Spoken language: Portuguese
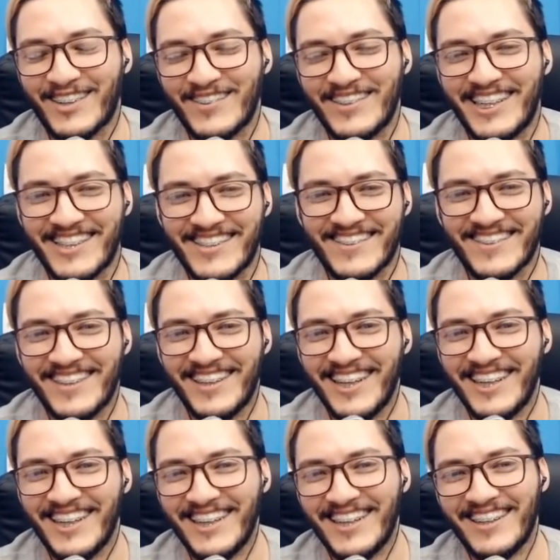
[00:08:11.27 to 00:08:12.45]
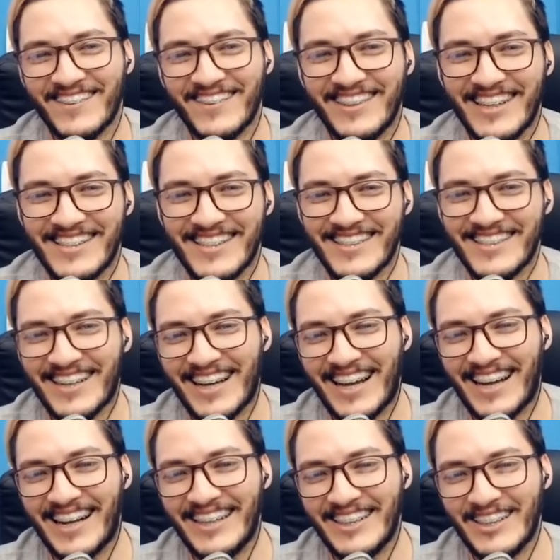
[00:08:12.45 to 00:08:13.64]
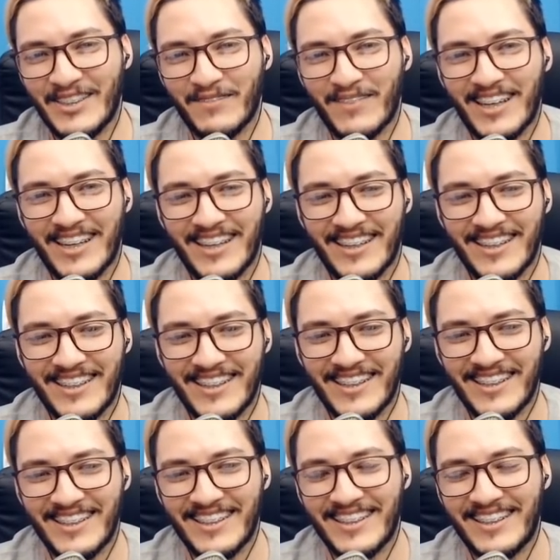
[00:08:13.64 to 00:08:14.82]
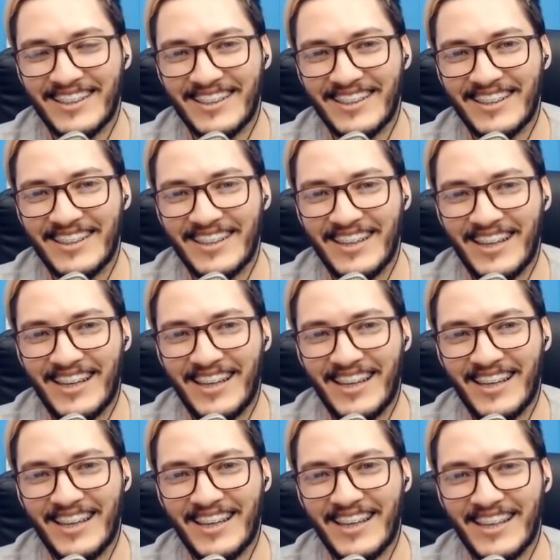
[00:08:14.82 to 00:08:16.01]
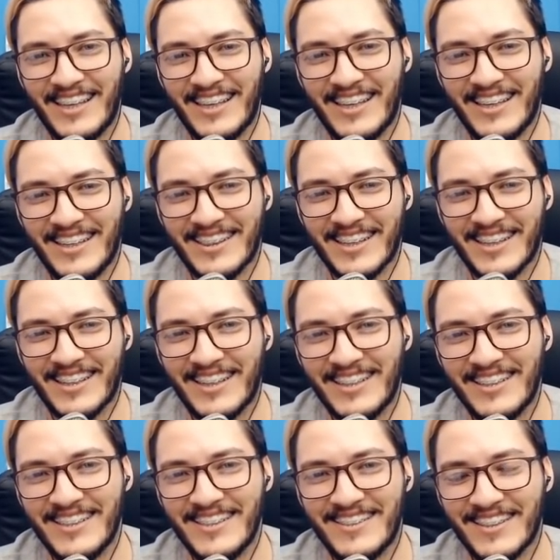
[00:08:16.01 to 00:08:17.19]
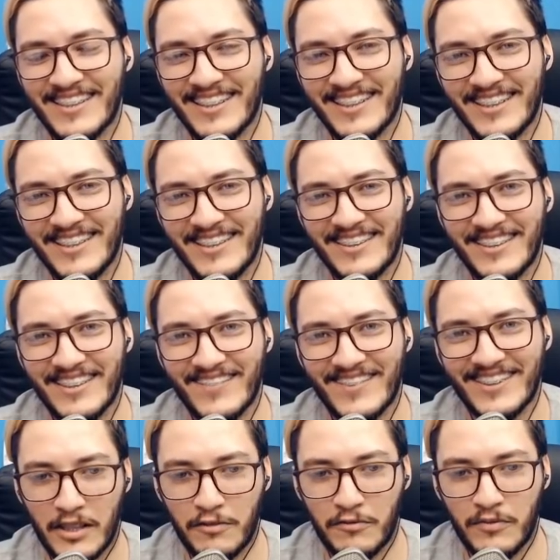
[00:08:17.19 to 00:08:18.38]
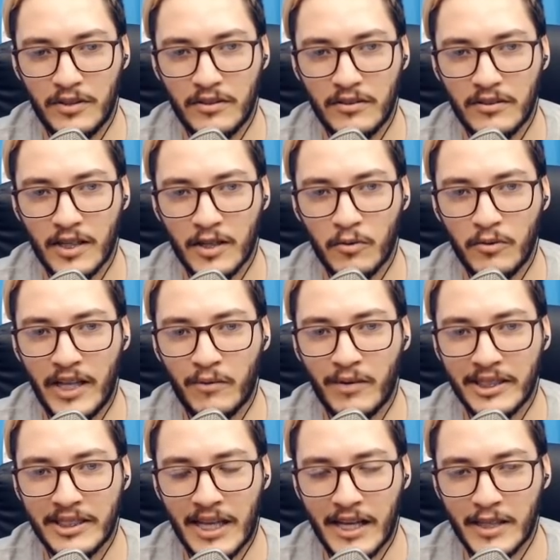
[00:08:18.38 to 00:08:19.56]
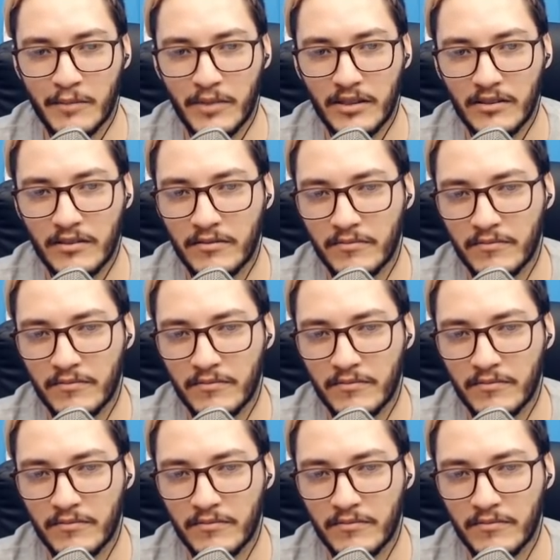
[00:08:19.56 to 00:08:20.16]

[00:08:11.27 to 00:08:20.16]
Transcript: Conheço. Conheço esse cara aí, mano. Eita, delícia, delícia. Enfim, será que eu nego o ataque, mano?